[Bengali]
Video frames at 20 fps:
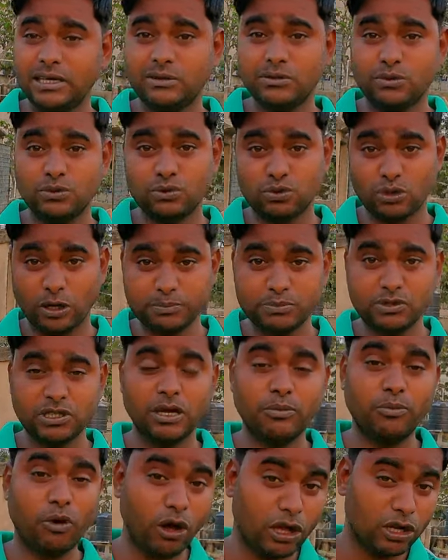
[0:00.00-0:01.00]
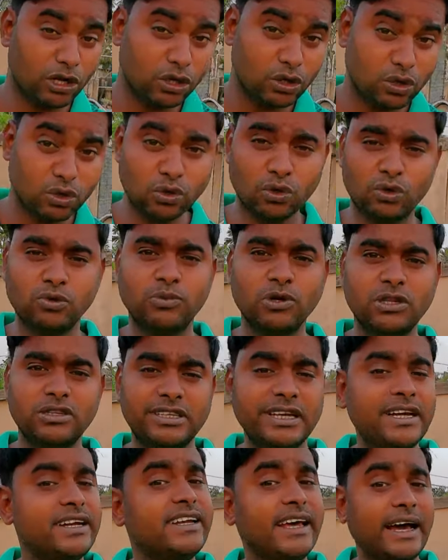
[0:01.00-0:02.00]
সবথেকে ভয়ানক রোগ বলতে
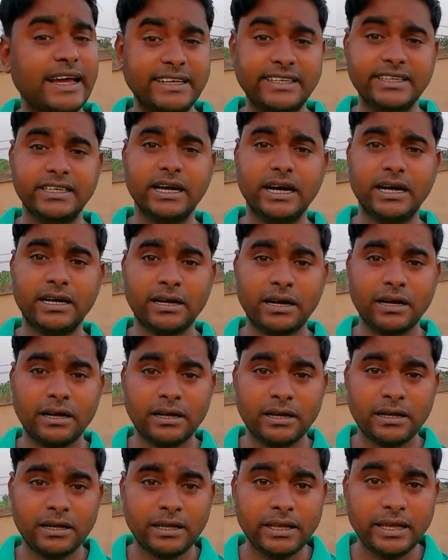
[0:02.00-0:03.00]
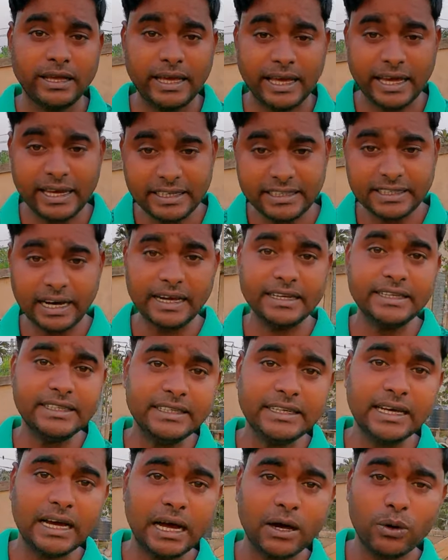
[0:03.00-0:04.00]
ডায়রিয়া এই
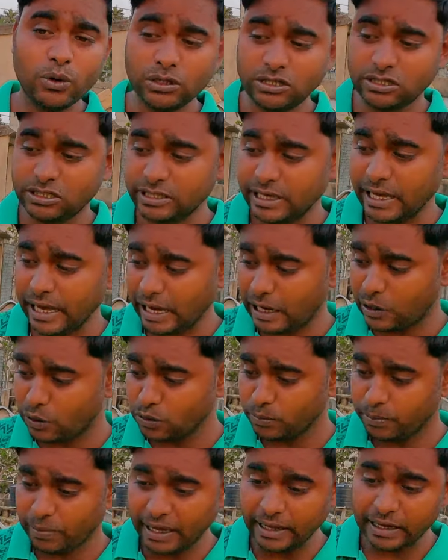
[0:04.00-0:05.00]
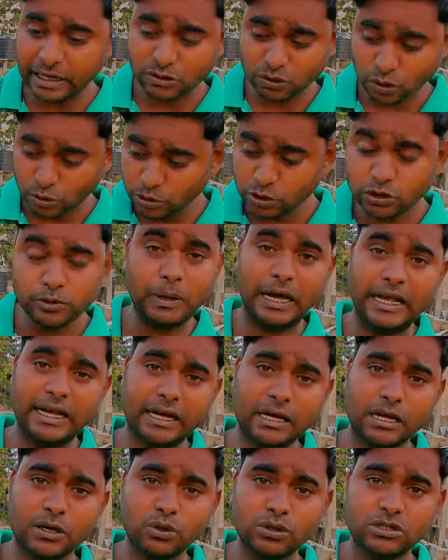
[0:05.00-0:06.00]
ডায়রিয়া হচ্ছে এখন পায়রা সবুজ
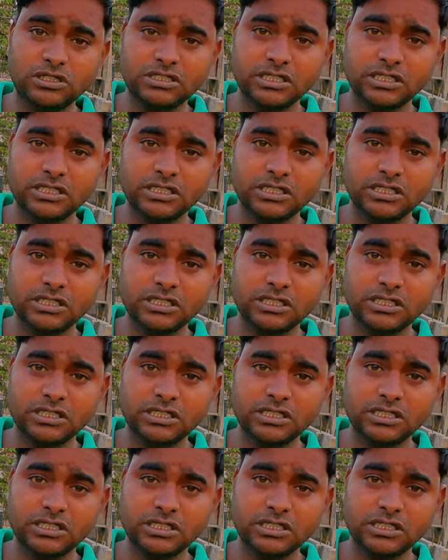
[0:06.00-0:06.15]
পায়খানা করছে